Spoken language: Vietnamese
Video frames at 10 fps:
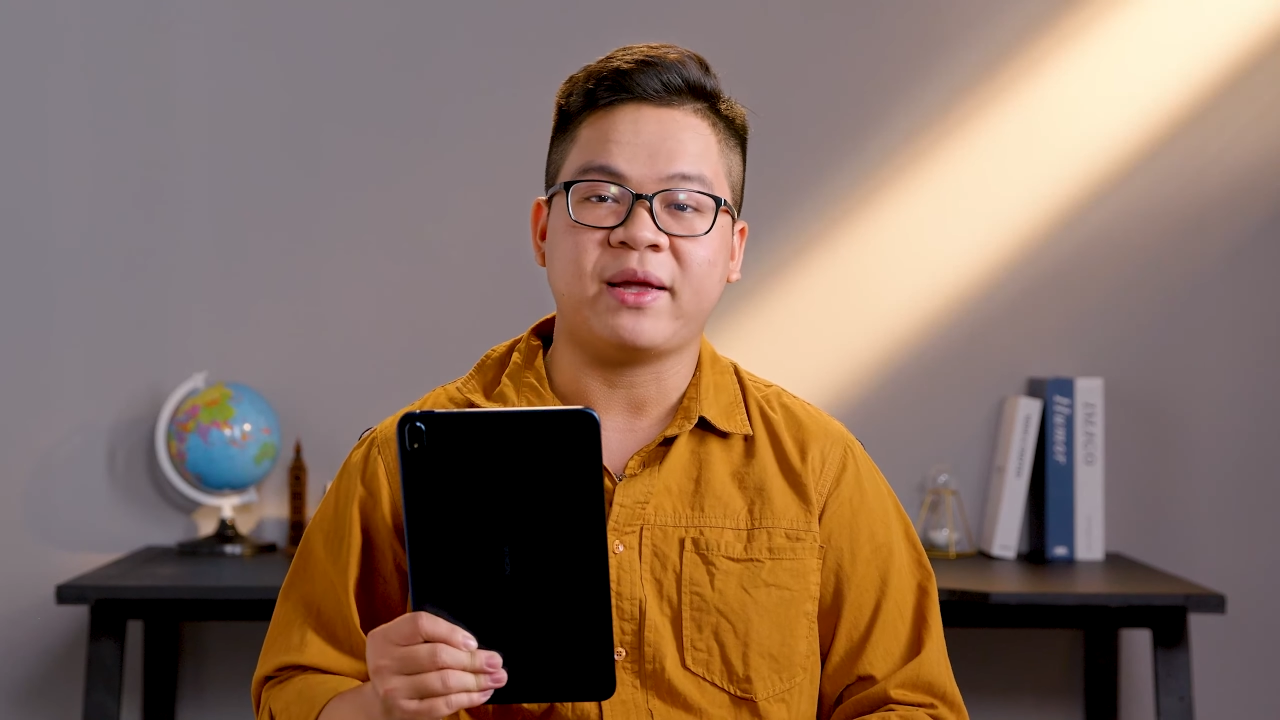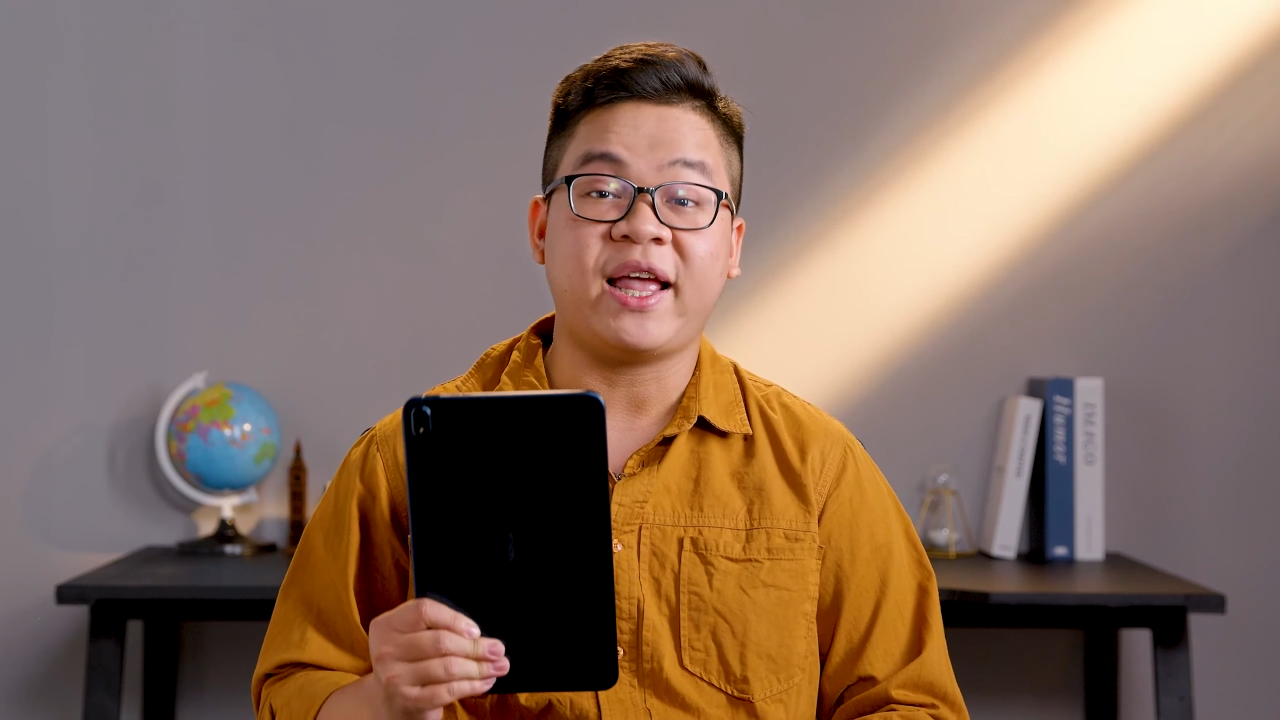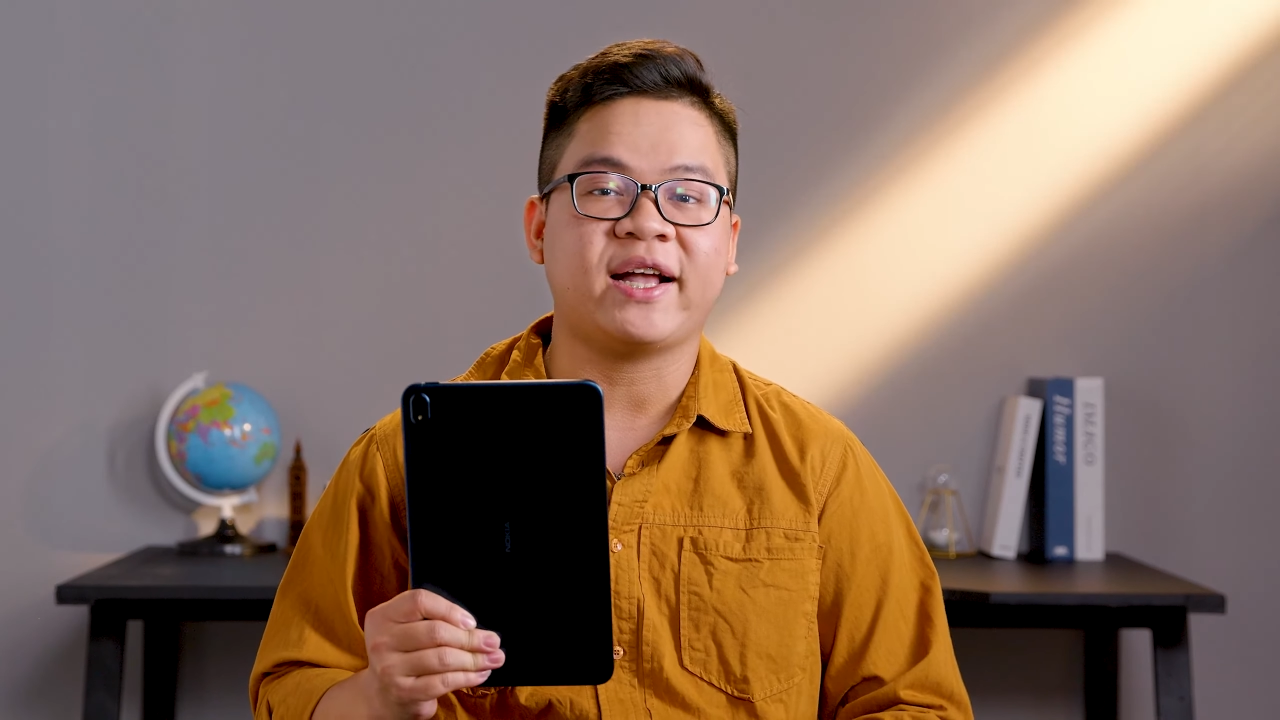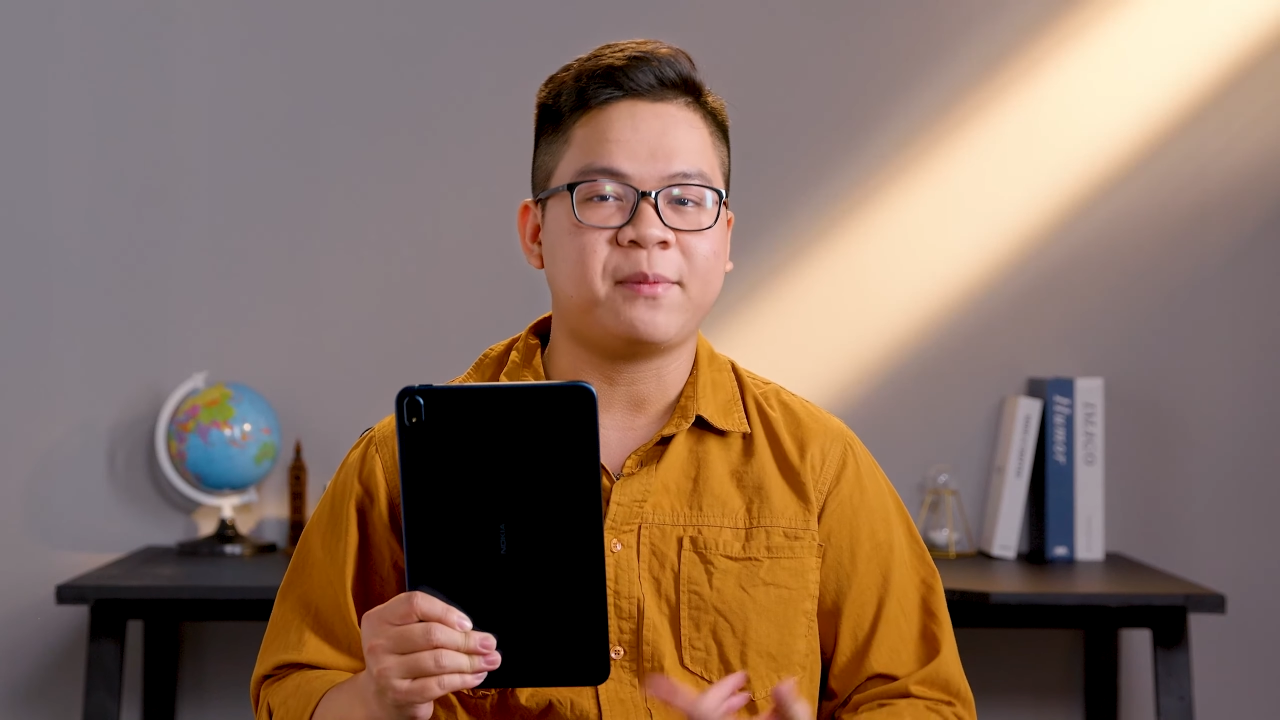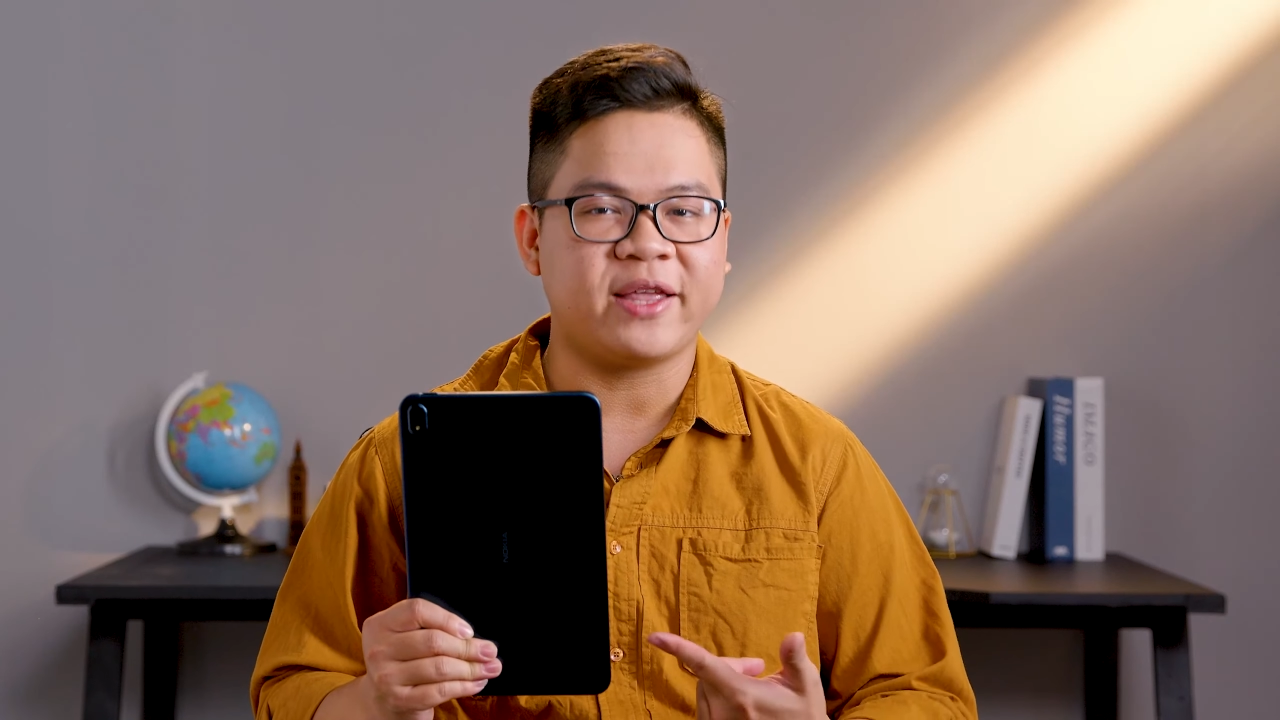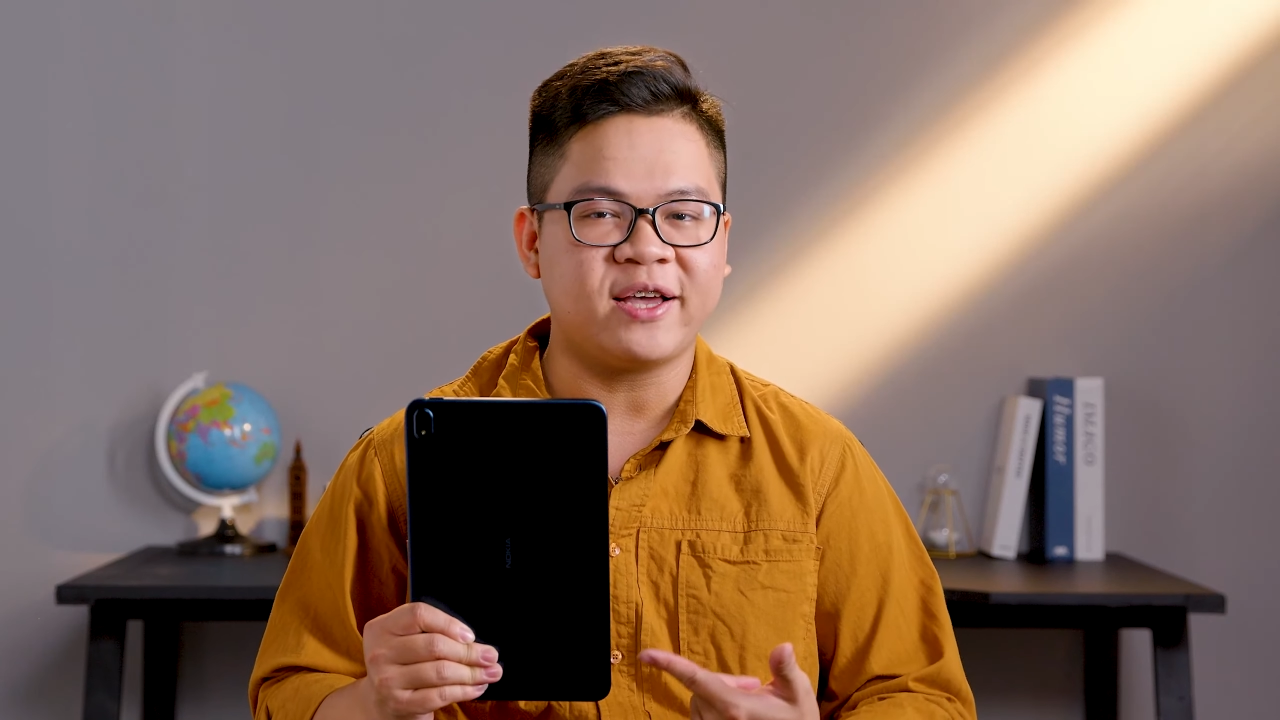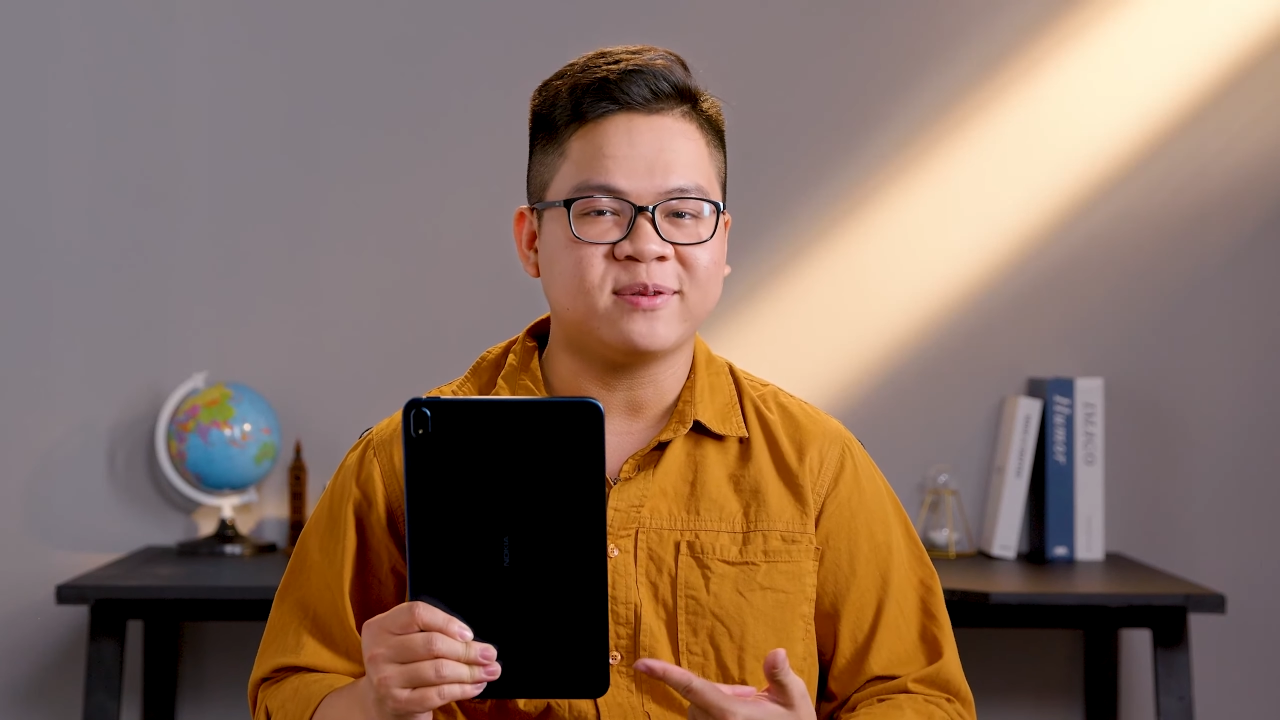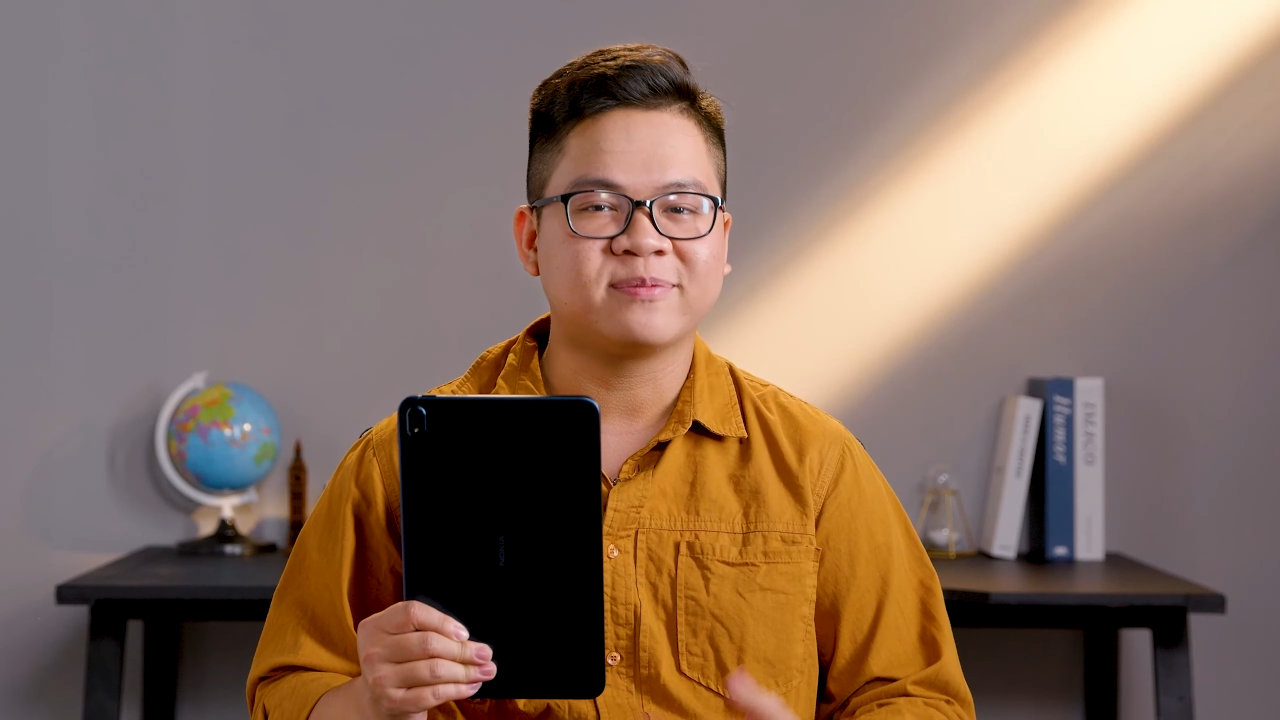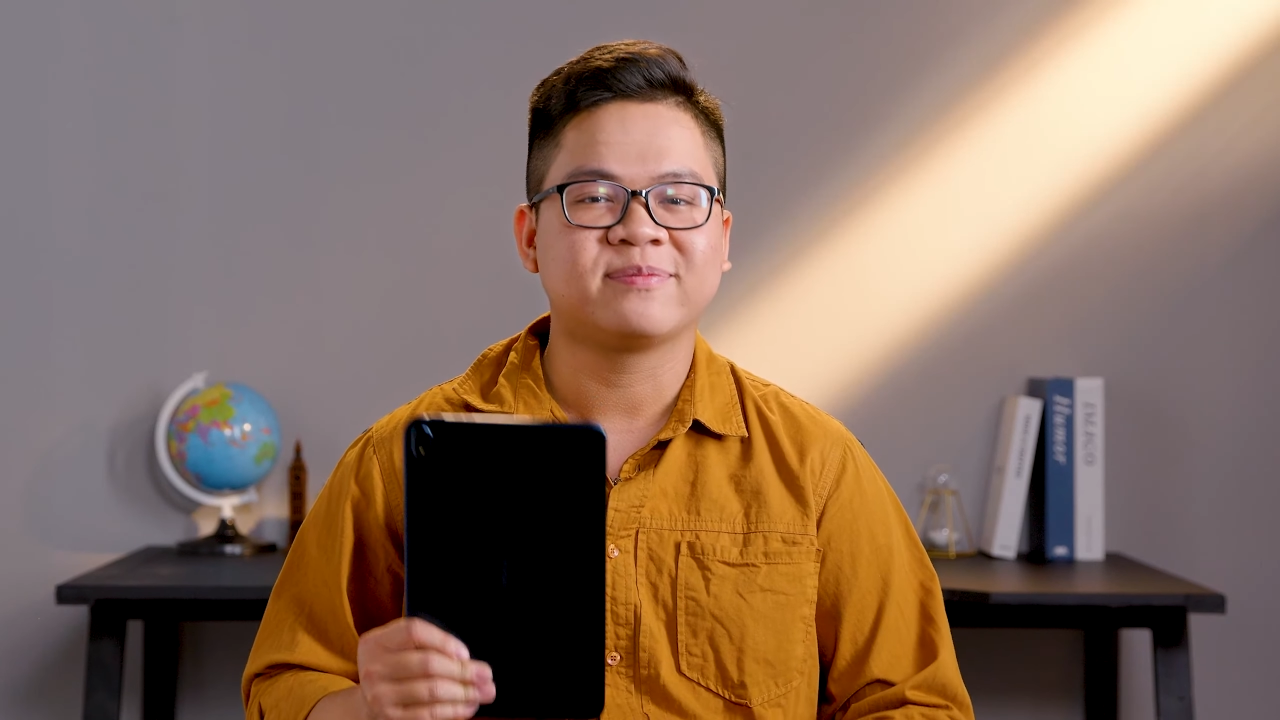máy này các bạn nhé.